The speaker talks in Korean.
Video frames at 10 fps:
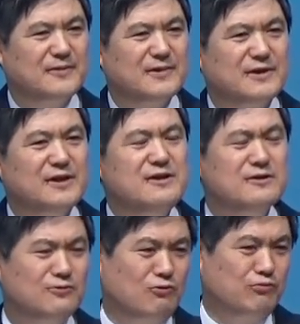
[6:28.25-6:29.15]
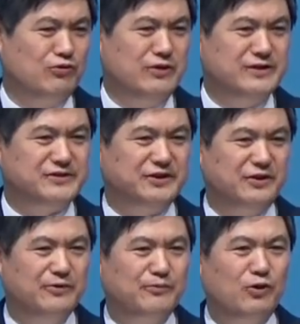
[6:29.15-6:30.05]
1년을 공부를 했어요.
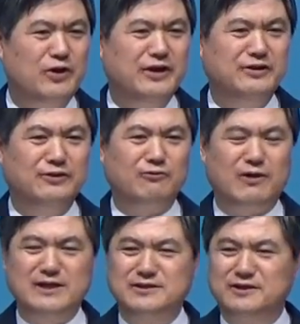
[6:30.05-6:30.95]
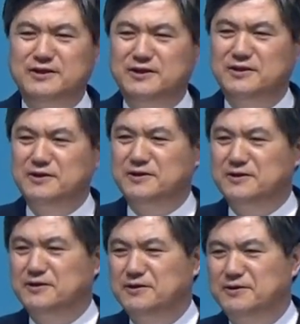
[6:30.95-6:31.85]
본래는 과정이
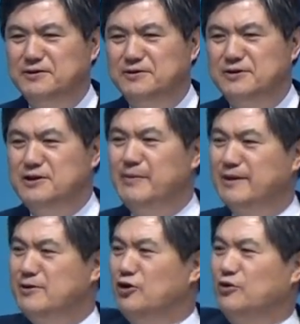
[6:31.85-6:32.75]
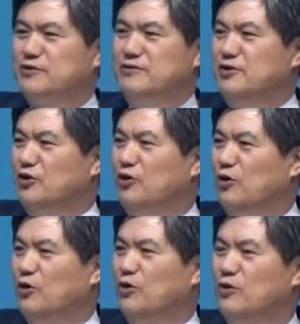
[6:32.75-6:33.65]
일반 여,
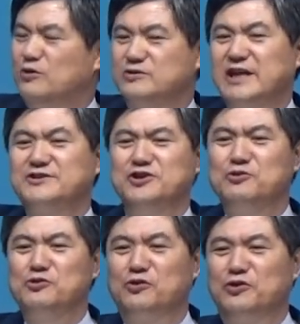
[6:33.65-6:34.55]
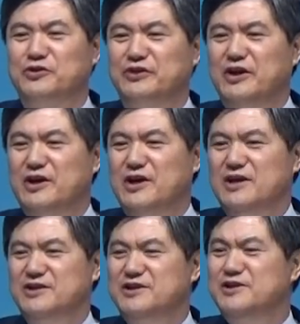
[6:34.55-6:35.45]
여 사적으로는
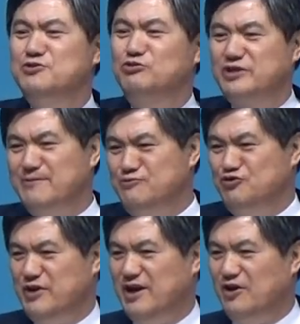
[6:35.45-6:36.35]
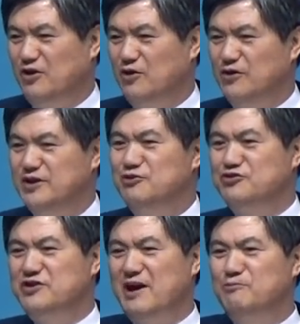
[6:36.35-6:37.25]
2주, 3주 해요.
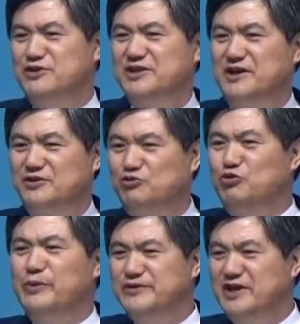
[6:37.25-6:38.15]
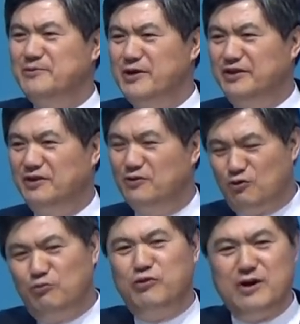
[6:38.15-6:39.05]
일주일에 한 번씩 해서 두 번, 세 번
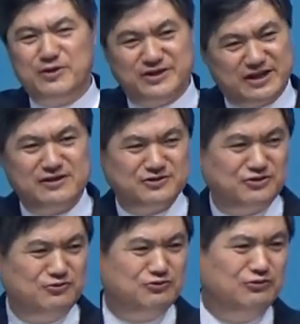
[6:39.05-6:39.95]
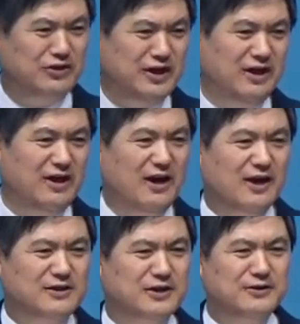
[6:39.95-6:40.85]
공부하면 자격증을 주는데
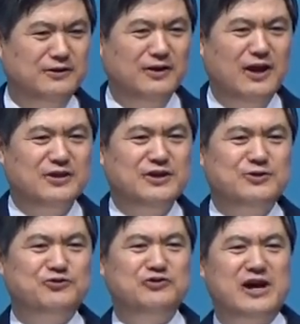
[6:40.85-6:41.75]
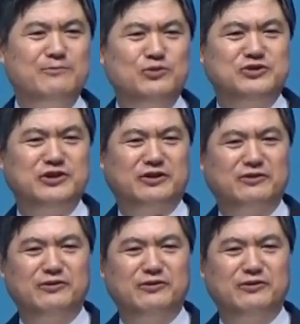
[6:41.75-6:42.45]
저는 일주일에 한 번씩